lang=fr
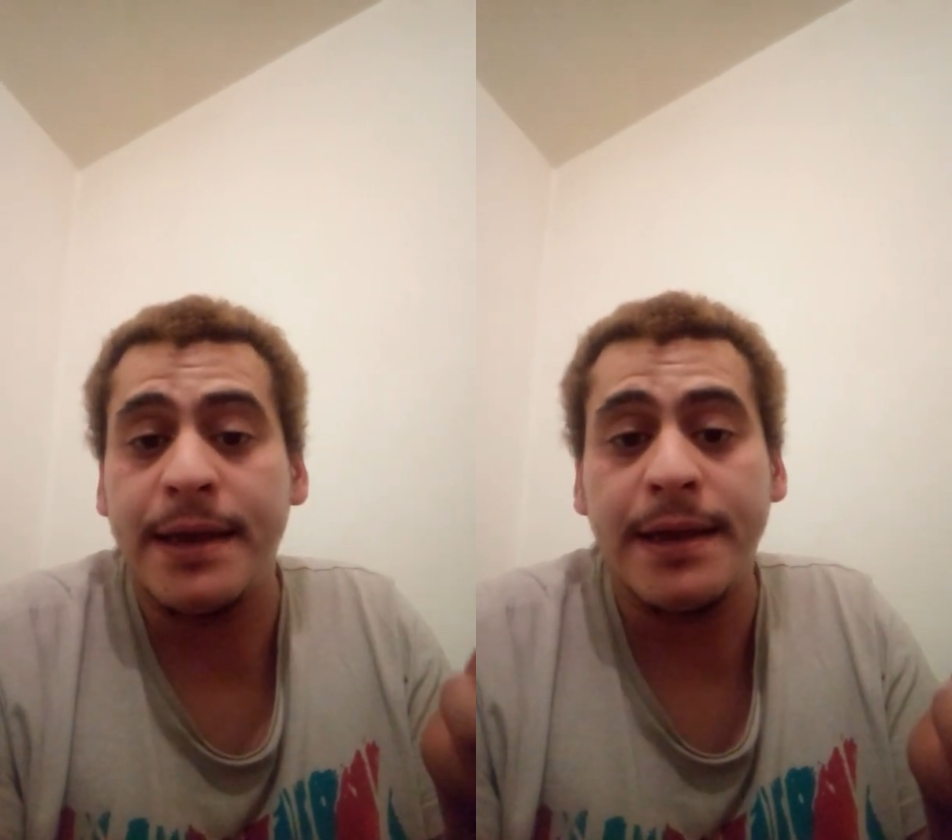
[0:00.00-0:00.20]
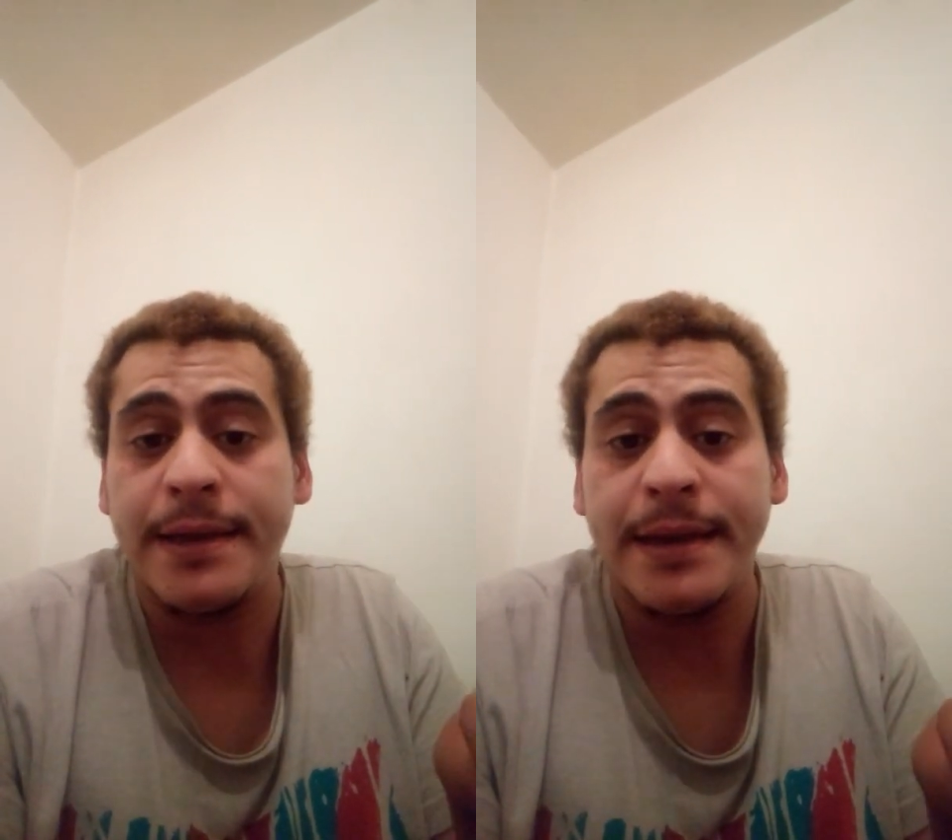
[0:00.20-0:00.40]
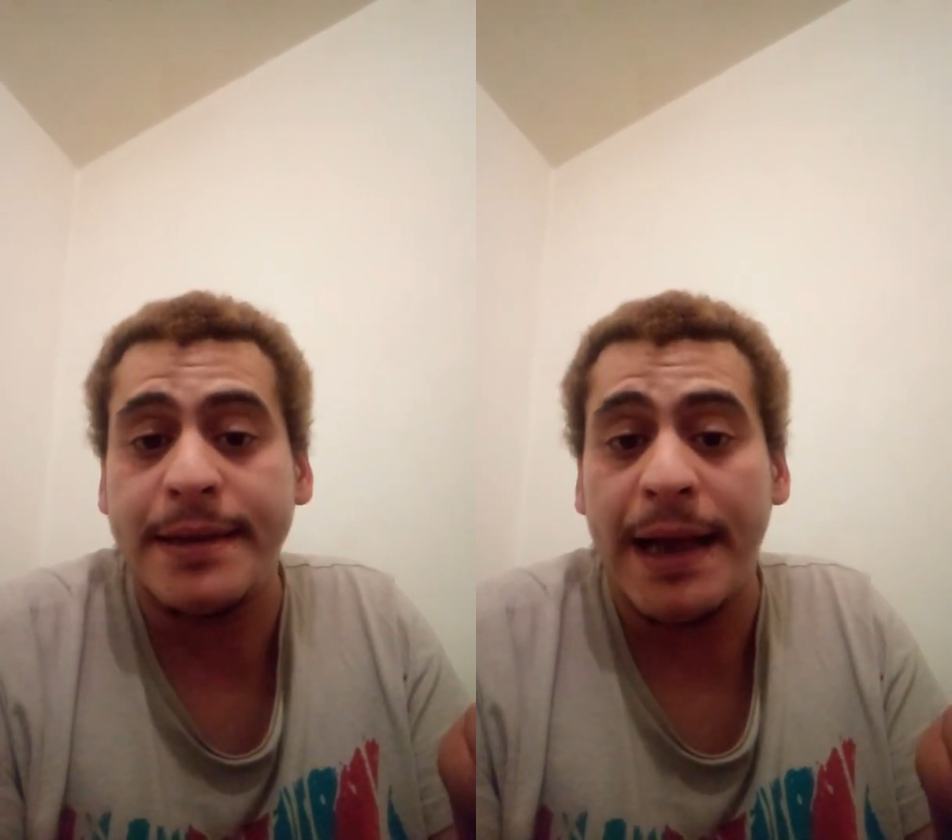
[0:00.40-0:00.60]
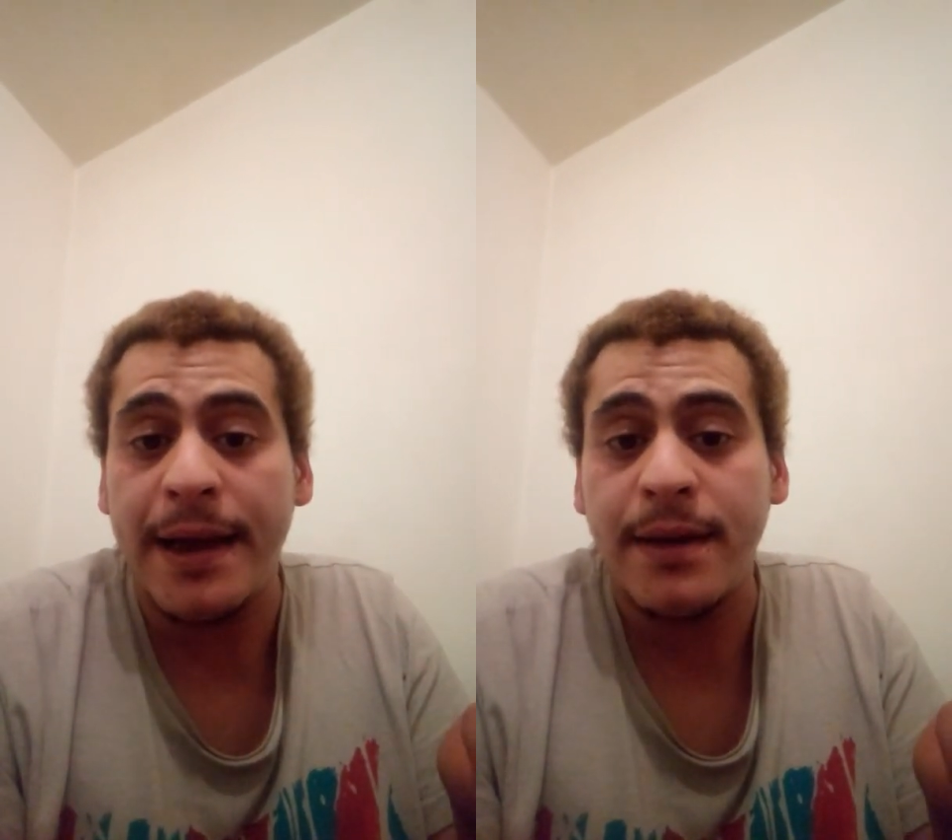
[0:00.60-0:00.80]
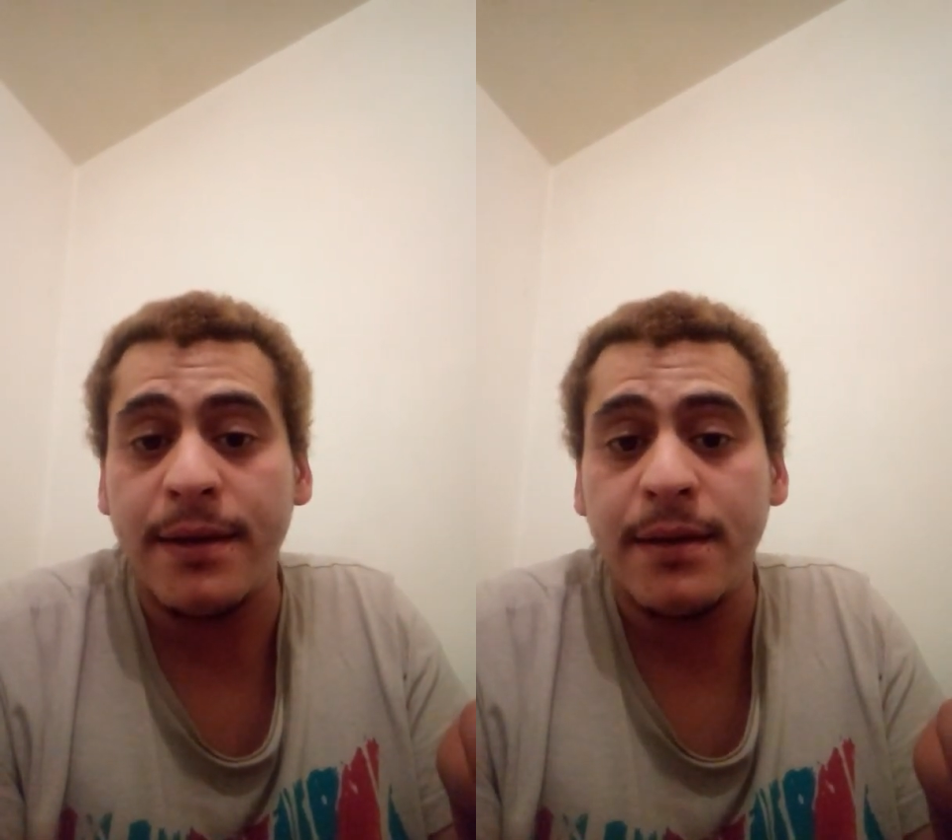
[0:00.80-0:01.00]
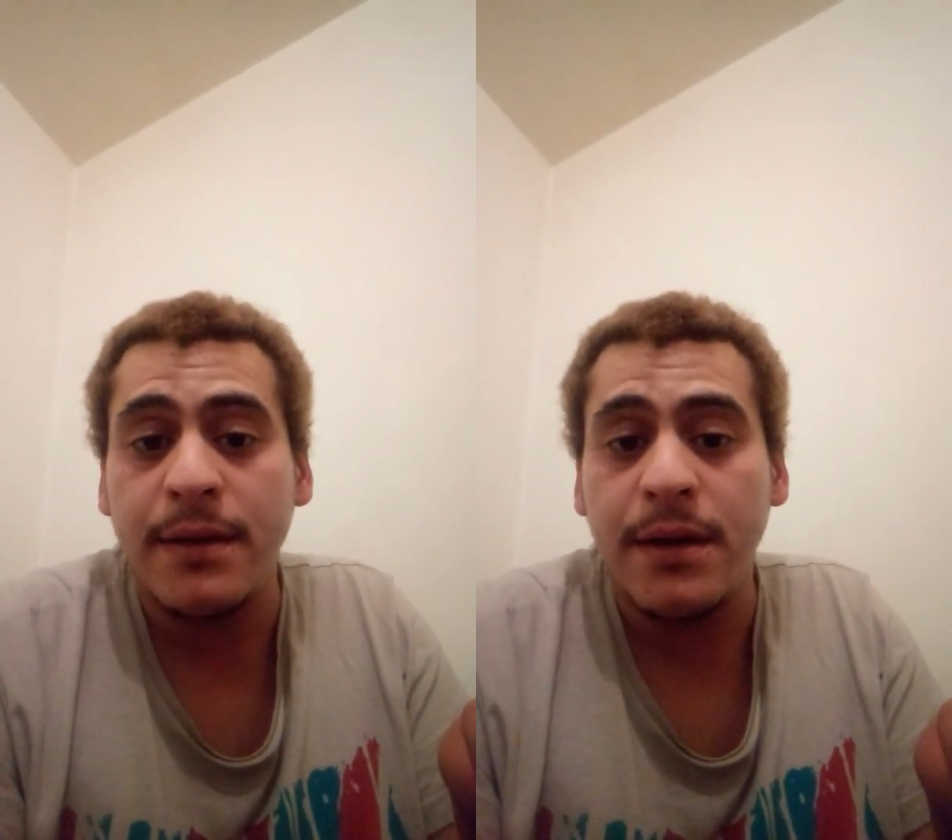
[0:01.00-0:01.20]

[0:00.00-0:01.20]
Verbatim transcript: qui vient d'en haut,